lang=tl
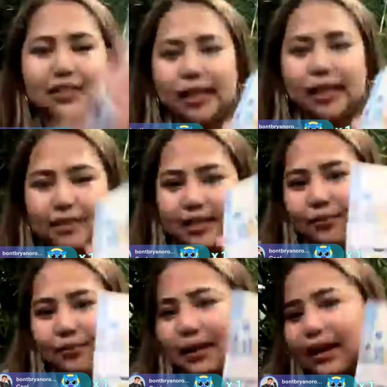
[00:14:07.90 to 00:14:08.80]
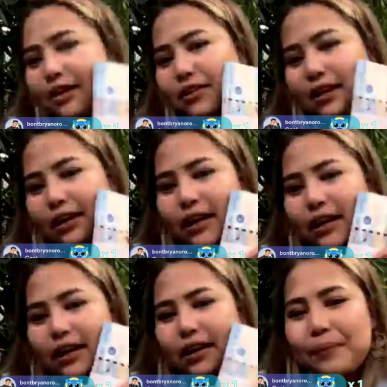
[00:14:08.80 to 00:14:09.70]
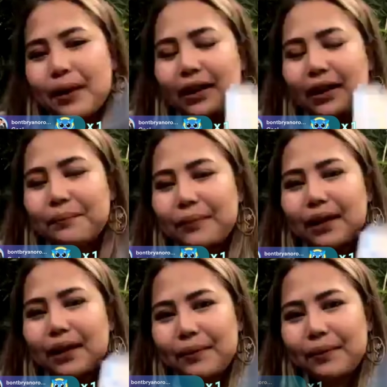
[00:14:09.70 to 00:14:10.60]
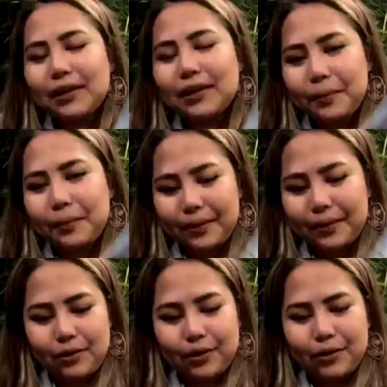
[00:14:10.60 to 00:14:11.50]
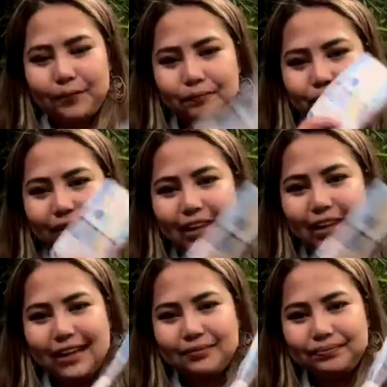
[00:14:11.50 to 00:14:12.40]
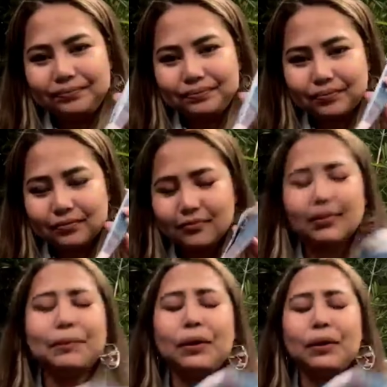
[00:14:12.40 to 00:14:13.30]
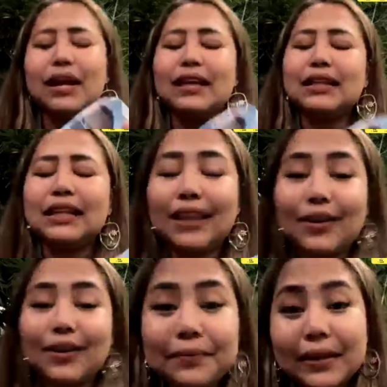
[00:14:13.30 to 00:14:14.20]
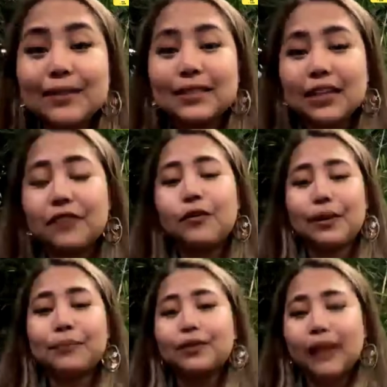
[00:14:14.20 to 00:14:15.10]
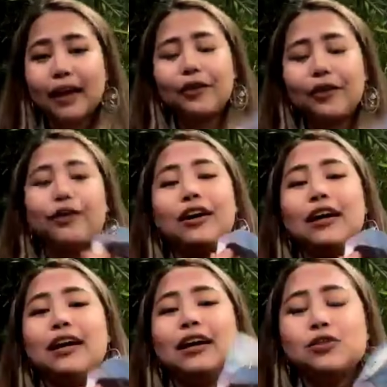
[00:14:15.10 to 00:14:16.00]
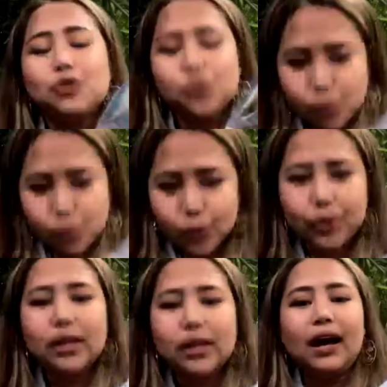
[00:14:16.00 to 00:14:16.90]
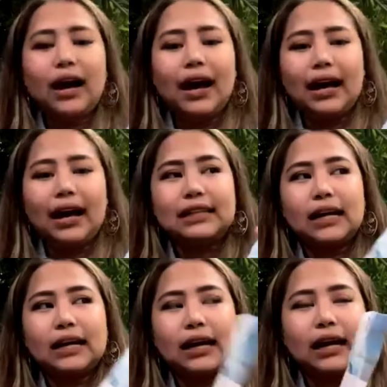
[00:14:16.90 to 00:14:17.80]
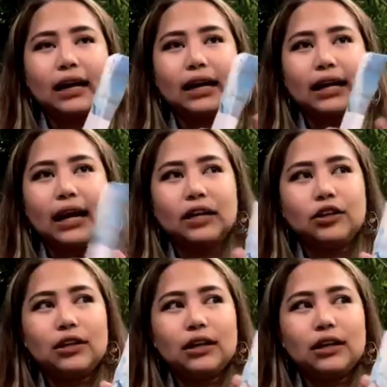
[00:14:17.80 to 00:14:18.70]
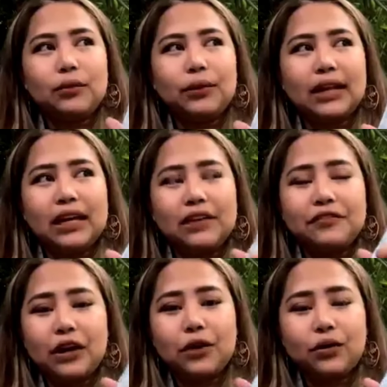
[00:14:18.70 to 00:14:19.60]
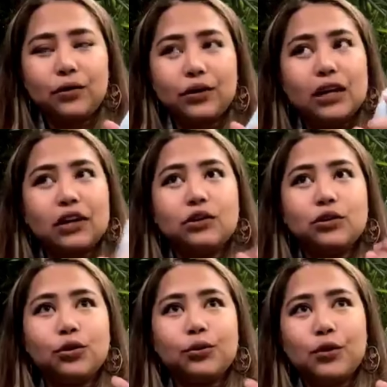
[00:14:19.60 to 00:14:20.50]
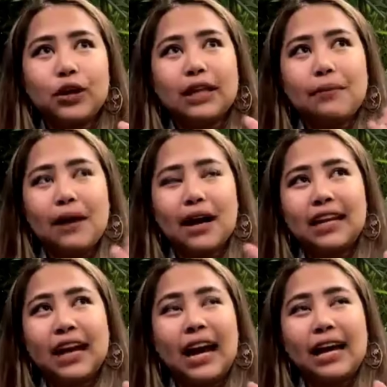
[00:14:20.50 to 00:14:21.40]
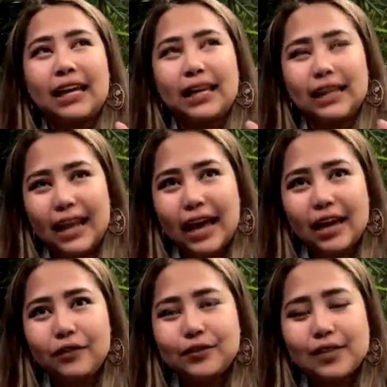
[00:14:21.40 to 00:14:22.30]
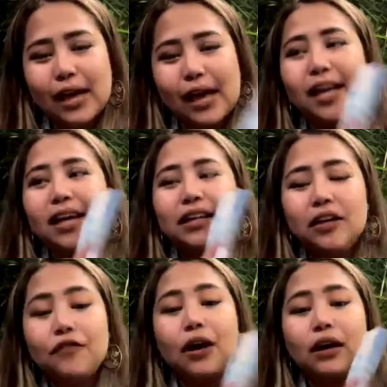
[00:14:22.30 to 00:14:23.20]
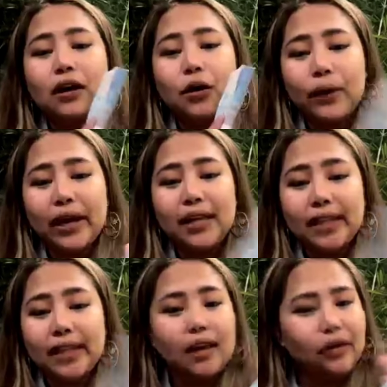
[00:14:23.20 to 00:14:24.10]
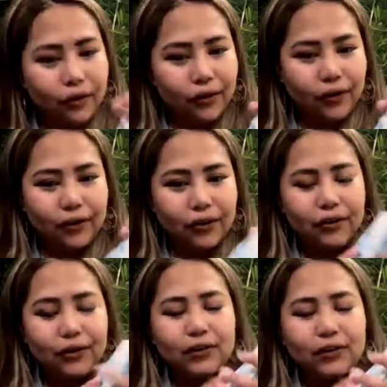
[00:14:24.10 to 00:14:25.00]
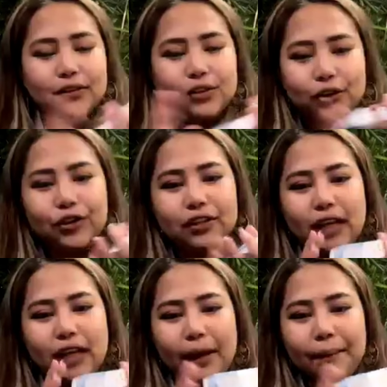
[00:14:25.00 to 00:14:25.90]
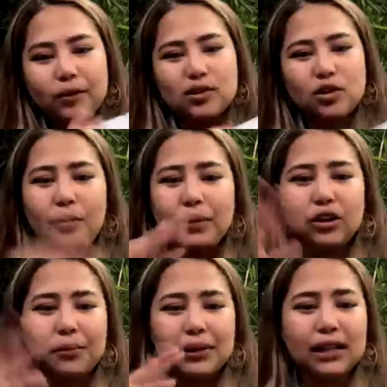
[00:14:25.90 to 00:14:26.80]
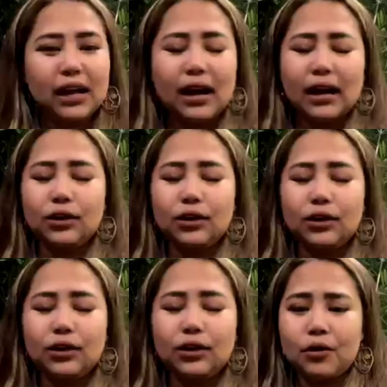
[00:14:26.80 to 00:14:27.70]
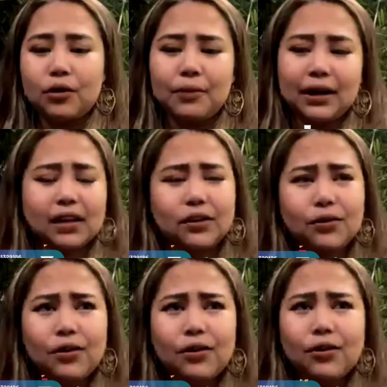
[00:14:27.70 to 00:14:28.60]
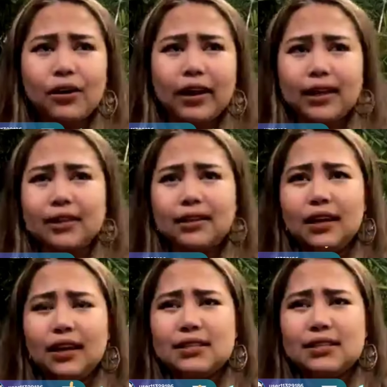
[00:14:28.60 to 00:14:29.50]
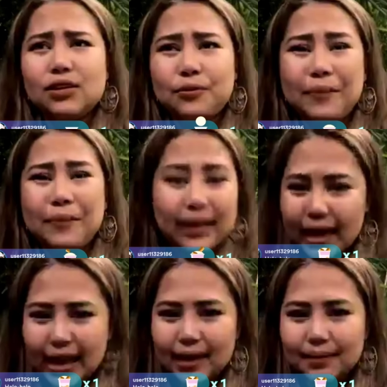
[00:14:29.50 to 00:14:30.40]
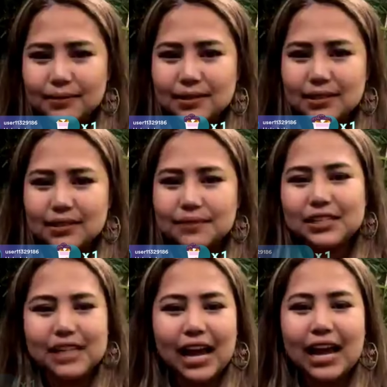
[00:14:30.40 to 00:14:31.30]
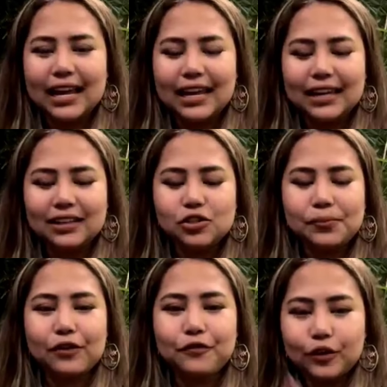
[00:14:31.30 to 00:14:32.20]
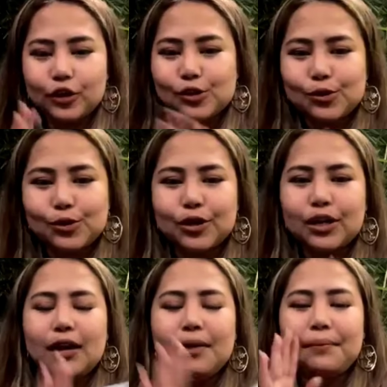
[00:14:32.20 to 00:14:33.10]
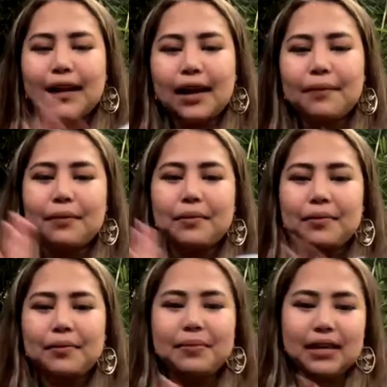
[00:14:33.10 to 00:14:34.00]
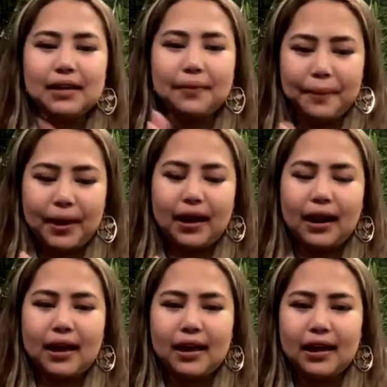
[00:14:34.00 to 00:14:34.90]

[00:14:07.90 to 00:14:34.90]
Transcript: chance kayong manalo ng Limpak-limpak-limpak na pa premyo Yan. May 100,000 pesos giveaway po tayo soon. At ang, ang kailangan niyo lang gawin ay i-follow ako here on Kumu at abangan ang aking live sa giveaway day ko. Yon. Tapos, comment-comment lang kayo. Marami akong mga tanong and siguro pa games, pa challenge, pero for sure, maraming mabibigyan ng pera